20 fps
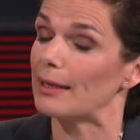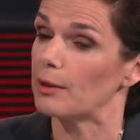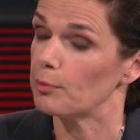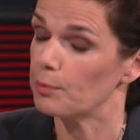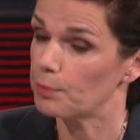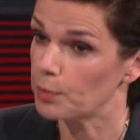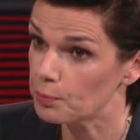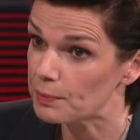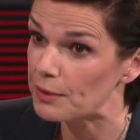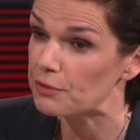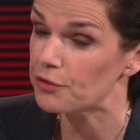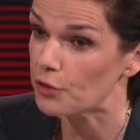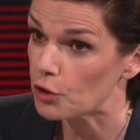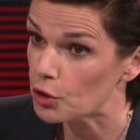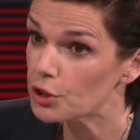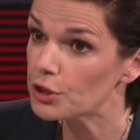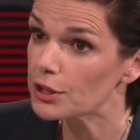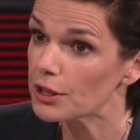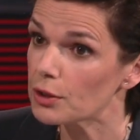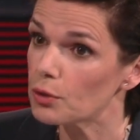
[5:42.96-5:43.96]

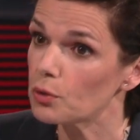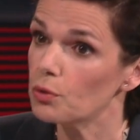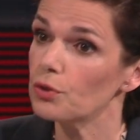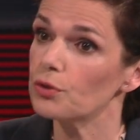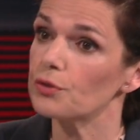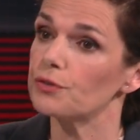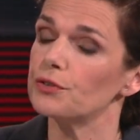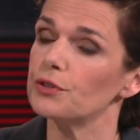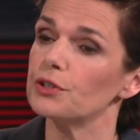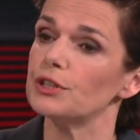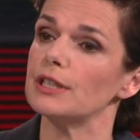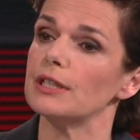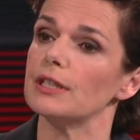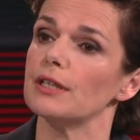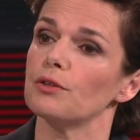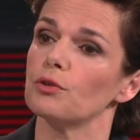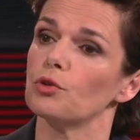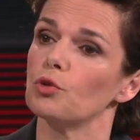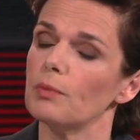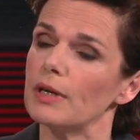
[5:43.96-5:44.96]
Bevölkerung für
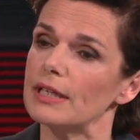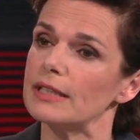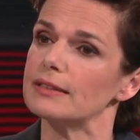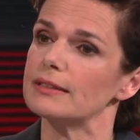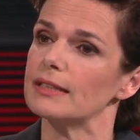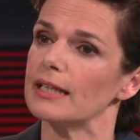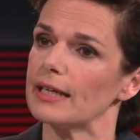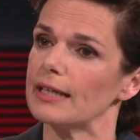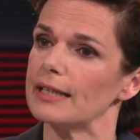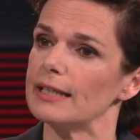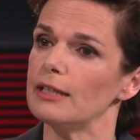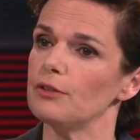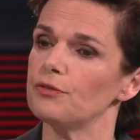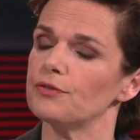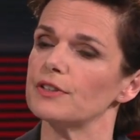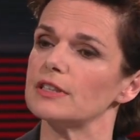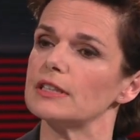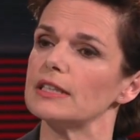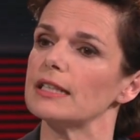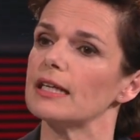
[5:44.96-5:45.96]
die humanitäre
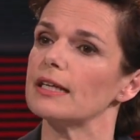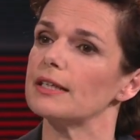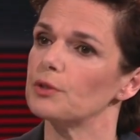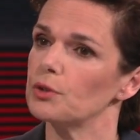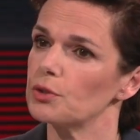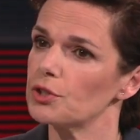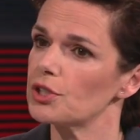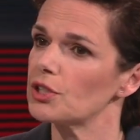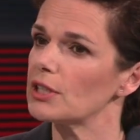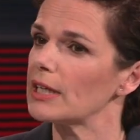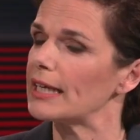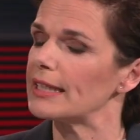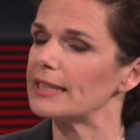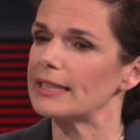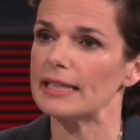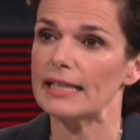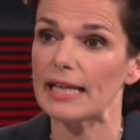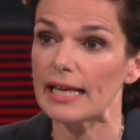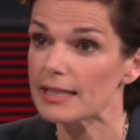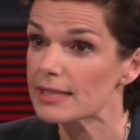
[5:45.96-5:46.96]
Hilfe, die ja in Österreich
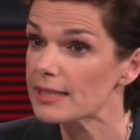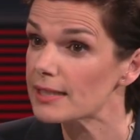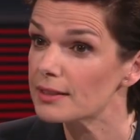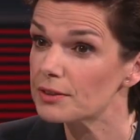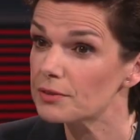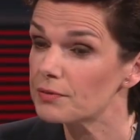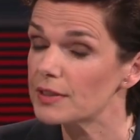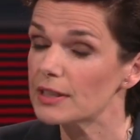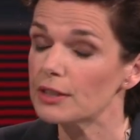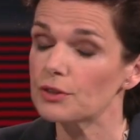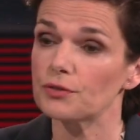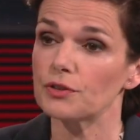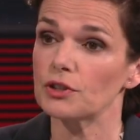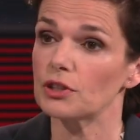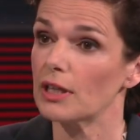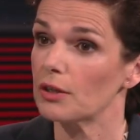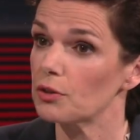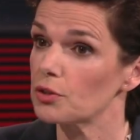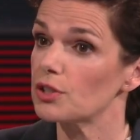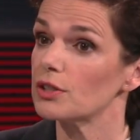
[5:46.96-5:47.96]
geleistet wird von
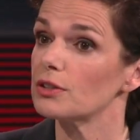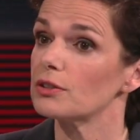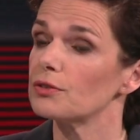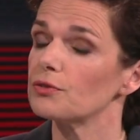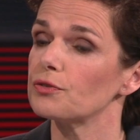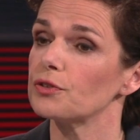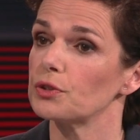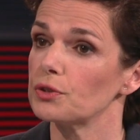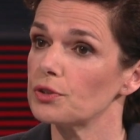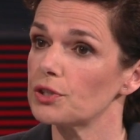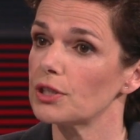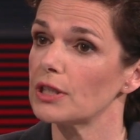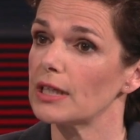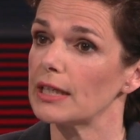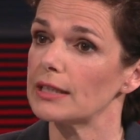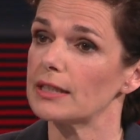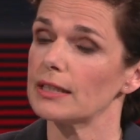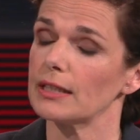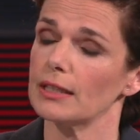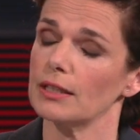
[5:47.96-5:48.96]
Tausenden von
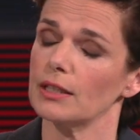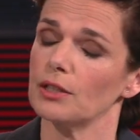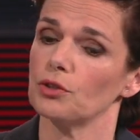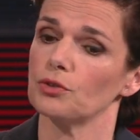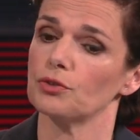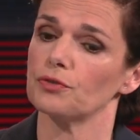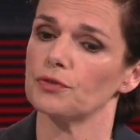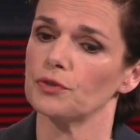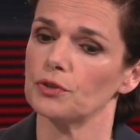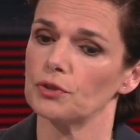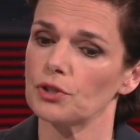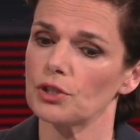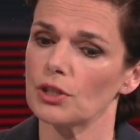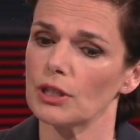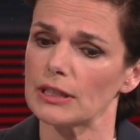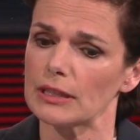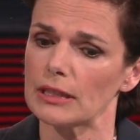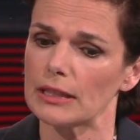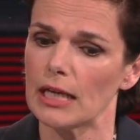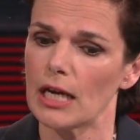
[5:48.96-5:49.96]
Österreicherinnen und von
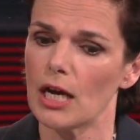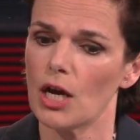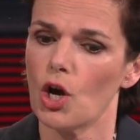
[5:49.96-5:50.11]
Österreichern.